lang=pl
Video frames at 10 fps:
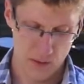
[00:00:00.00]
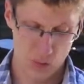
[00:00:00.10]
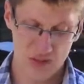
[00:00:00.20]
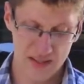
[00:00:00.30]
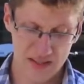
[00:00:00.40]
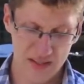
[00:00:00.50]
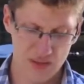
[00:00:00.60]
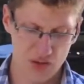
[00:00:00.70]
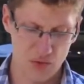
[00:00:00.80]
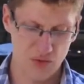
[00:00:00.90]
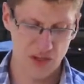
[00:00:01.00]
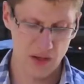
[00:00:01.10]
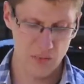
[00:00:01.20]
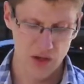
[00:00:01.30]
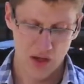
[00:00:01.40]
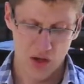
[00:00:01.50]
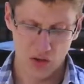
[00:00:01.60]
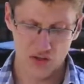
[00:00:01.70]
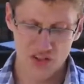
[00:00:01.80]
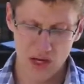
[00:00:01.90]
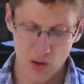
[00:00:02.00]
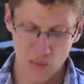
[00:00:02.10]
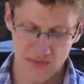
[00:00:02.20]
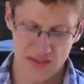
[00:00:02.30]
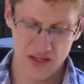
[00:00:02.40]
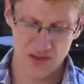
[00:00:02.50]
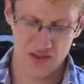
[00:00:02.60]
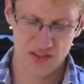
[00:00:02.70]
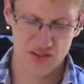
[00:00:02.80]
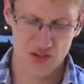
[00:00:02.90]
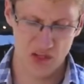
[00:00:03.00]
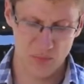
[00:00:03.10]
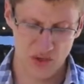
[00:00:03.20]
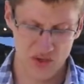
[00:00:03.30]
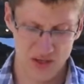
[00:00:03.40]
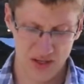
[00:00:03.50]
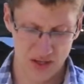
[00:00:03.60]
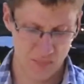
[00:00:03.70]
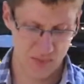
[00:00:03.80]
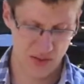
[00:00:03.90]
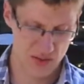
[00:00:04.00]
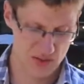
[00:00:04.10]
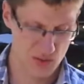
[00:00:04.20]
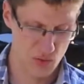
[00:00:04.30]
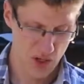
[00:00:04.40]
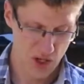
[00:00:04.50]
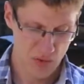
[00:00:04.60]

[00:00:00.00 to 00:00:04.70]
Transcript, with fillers: Uczestniczą w nim oddziały powstańcze z Żoliborza i Kampinosu